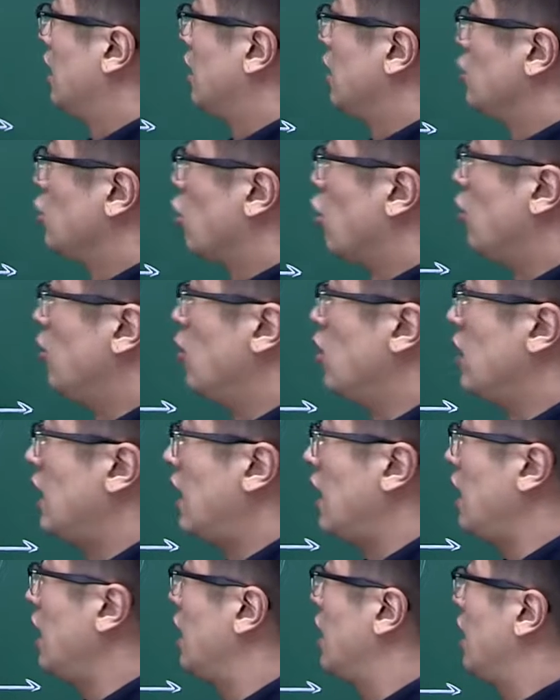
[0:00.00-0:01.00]
요거
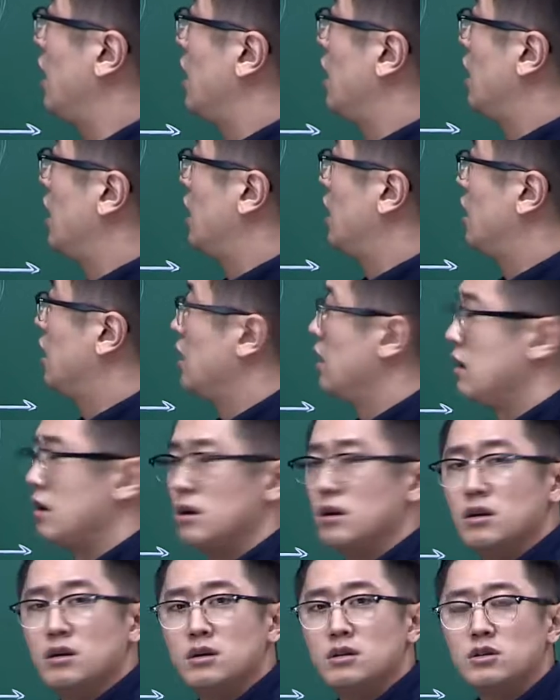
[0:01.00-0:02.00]
몰라?
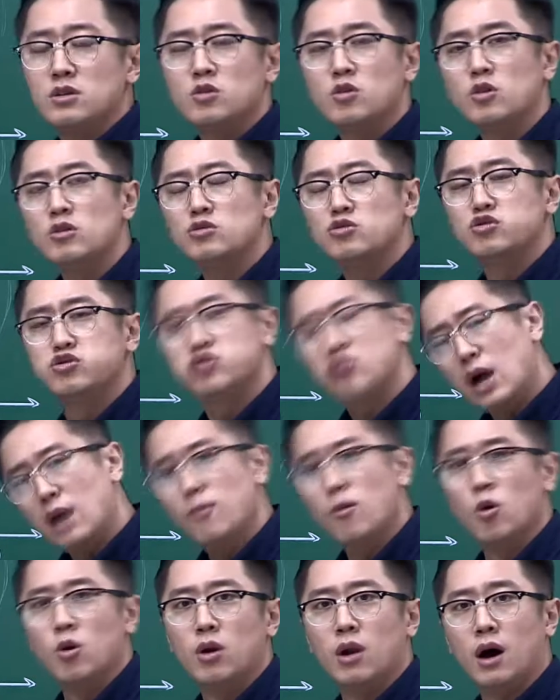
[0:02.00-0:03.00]
이걸 누가
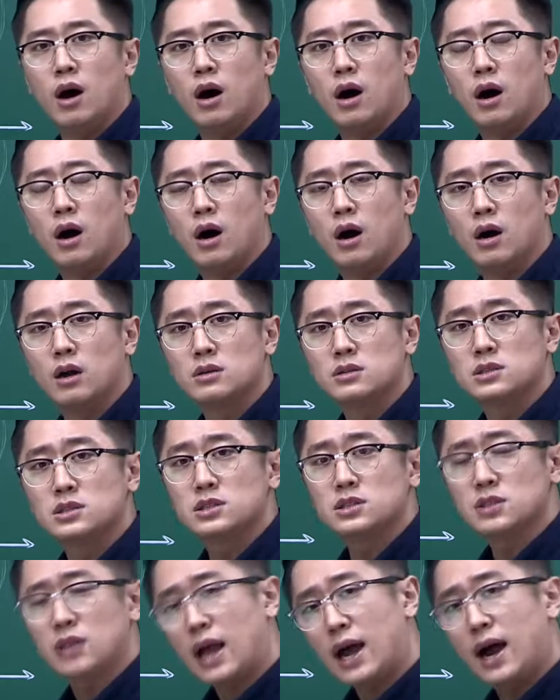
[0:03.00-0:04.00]
몰라?
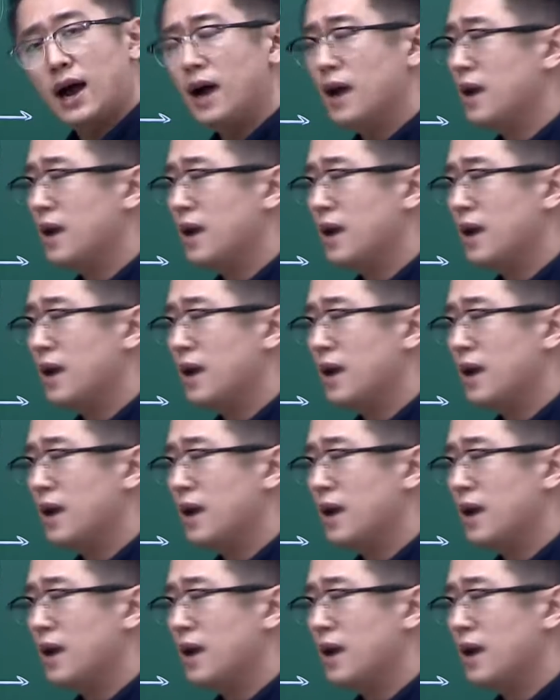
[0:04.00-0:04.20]
그치다